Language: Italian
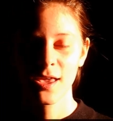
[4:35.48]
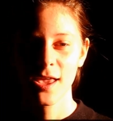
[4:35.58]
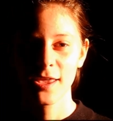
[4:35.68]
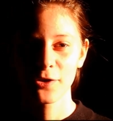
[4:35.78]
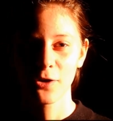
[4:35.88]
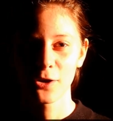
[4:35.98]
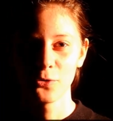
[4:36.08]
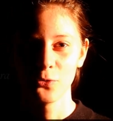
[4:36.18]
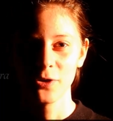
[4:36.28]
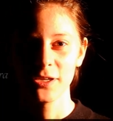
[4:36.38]
E io a
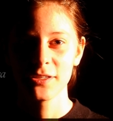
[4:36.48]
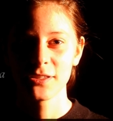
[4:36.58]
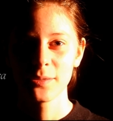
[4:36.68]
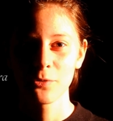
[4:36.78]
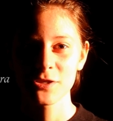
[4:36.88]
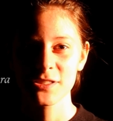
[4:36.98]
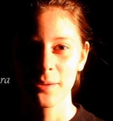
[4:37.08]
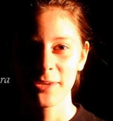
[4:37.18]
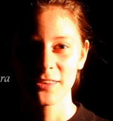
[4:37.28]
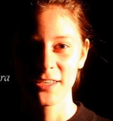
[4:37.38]
lui,
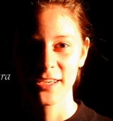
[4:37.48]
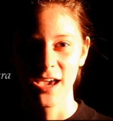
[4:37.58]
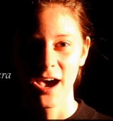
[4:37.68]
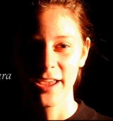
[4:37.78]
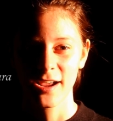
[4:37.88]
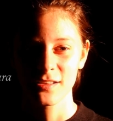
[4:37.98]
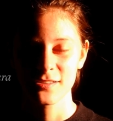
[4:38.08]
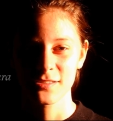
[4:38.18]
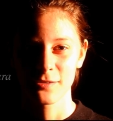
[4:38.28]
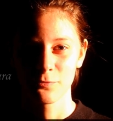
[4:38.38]
Dimostrami e
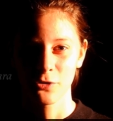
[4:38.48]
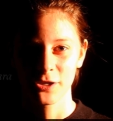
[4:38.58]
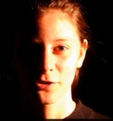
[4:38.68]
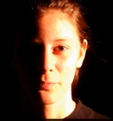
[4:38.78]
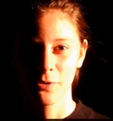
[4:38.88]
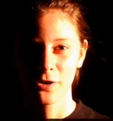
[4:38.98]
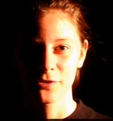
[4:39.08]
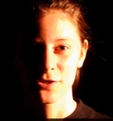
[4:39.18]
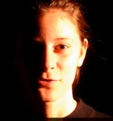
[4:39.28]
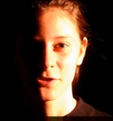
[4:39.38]
dichiara, se vuoi che io
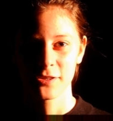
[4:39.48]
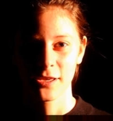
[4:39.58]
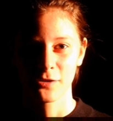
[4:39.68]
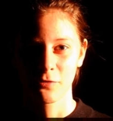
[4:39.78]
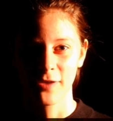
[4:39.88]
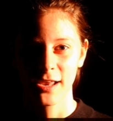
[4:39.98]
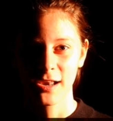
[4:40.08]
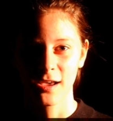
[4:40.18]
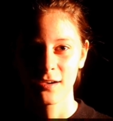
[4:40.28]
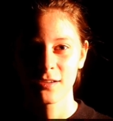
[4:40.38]
porti su di te
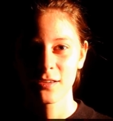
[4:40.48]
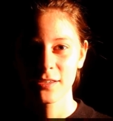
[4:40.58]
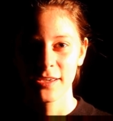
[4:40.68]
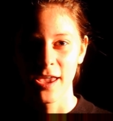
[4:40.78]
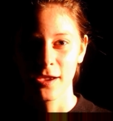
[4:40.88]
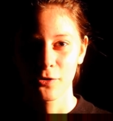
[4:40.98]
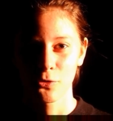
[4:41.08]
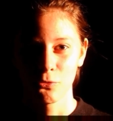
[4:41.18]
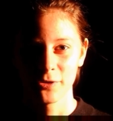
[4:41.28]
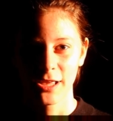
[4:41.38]
novella, chi è
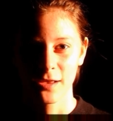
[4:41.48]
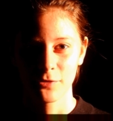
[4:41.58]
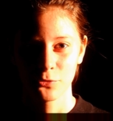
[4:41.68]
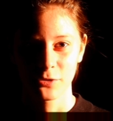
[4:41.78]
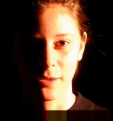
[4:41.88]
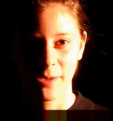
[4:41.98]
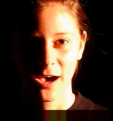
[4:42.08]
colui dalla veduta